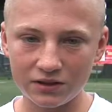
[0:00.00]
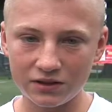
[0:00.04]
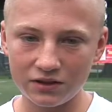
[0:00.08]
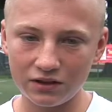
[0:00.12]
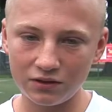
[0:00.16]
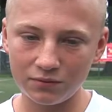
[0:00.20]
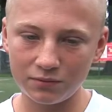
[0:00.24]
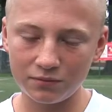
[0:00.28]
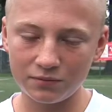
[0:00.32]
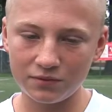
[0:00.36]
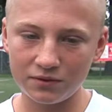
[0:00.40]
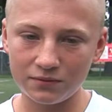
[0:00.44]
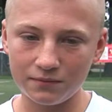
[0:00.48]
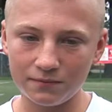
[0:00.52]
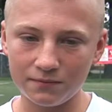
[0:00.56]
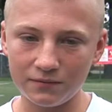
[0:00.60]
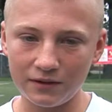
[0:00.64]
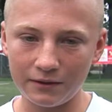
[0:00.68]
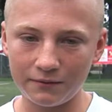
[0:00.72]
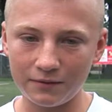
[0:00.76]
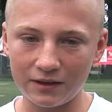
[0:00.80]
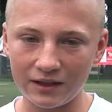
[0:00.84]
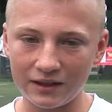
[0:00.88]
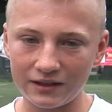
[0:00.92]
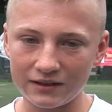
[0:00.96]
Chciałbym na
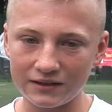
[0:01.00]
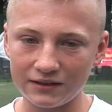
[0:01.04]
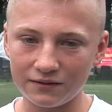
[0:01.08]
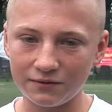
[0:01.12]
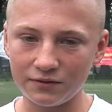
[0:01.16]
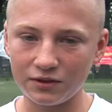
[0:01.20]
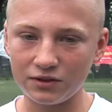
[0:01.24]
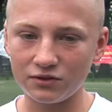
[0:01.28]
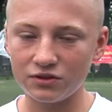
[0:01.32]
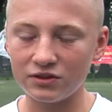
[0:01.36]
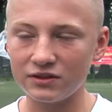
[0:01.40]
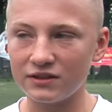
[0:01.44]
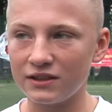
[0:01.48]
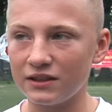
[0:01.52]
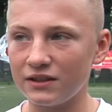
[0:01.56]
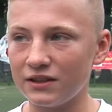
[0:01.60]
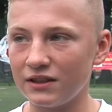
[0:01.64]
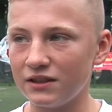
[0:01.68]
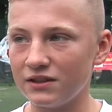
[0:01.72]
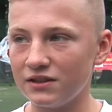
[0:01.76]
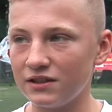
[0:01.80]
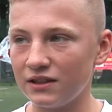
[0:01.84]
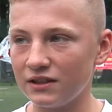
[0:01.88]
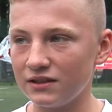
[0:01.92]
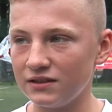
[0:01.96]
wakacjach wykorzystać ten
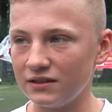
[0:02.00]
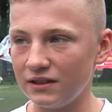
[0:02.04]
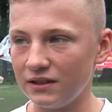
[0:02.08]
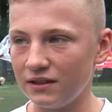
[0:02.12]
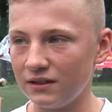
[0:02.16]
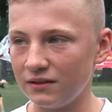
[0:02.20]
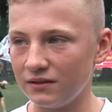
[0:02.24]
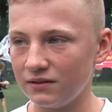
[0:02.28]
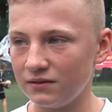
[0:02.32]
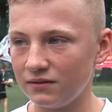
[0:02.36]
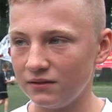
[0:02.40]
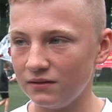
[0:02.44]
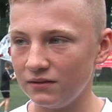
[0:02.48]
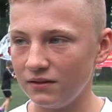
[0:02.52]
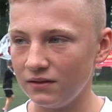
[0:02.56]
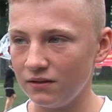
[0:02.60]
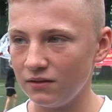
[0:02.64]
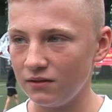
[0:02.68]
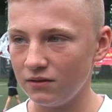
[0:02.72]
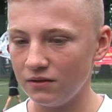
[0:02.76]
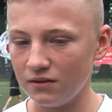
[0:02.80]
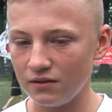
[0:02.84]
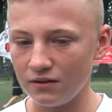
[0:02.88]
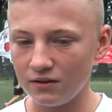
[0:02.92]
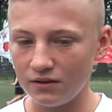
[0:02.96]
czas na
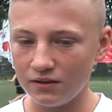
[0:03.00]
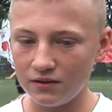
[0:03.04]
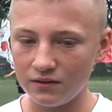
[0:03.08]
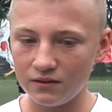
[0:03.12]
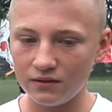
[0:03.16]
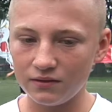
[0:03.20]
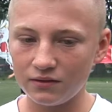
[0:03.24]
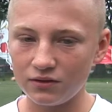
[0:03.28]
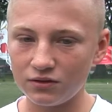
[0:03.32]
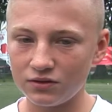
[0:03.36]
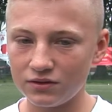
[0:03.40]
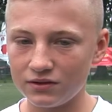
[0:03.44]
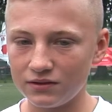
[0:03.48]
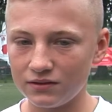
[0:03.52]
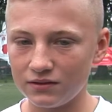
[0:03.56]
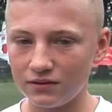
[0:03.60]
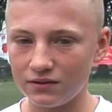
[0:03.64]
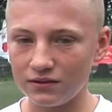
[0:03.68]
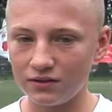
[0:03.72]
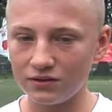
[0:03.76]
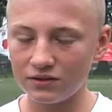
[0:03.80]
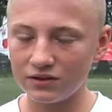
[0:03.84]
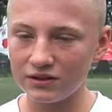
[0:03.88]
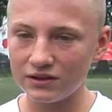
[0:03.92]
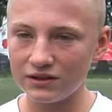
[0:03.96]

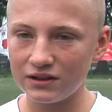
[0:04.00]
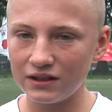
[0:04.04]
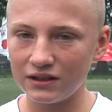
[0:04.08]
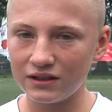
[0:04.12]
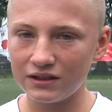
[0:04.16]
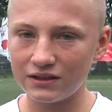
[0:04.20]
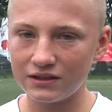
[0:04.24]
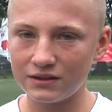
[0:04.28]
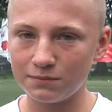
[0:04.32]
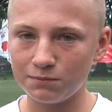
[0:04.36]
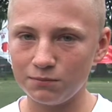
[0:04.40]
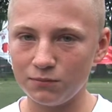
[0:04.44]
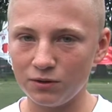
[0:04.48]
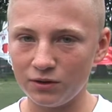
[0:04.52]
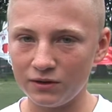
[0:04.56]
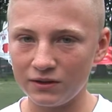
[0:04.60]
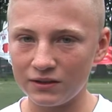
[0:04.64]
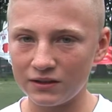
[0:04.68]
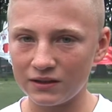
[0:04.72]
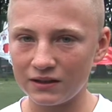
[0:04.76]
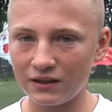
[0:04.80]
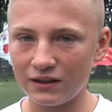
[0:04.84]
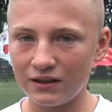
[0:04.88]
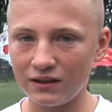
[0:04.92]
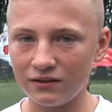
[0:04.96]
korzystanie z
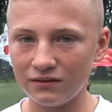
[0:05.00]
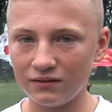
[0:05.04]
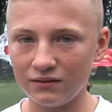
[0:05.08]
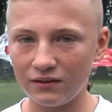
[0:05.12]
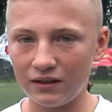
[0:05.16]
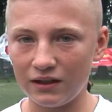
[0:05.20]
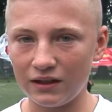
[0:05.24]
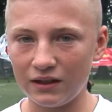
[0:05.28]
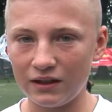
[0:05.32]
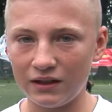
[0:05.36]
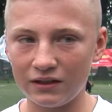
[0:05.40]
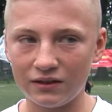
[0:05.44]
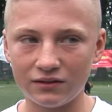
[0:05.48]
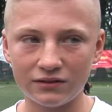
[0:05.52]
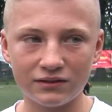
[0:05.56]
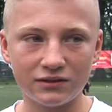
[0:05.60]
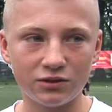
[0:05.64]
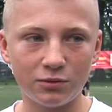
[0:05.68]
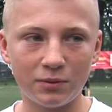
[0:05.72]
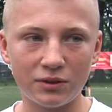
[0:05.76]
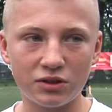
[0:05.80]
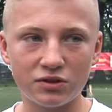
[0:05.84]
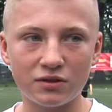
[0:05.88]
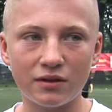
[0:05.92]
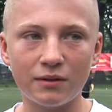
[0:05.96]
boiska, a
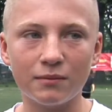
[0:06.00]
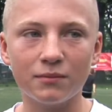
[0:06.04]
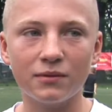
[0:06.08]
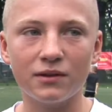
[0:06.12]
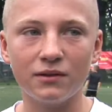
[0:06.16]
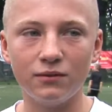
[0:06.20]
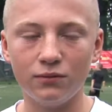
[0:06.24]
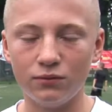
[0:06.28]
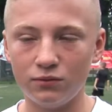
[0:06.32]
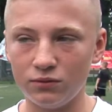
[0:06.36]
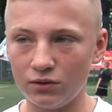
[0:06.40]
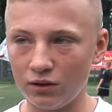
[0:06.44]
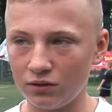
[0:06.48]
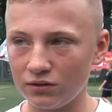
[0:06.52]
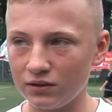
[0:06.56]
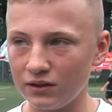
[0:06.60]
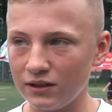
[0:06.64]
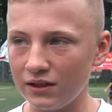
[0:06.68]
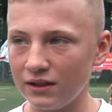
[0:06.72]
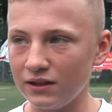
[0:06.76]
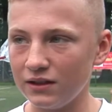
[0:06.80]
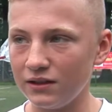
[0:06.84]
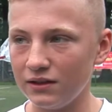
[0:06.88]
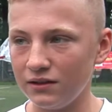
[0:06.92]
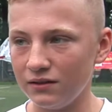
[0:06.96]
zobaczyłem
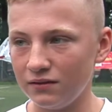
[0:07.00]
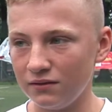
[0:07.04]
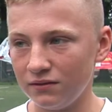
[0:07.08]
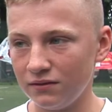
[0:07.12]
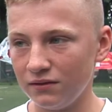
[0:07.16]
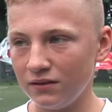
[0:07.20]
ulotkę i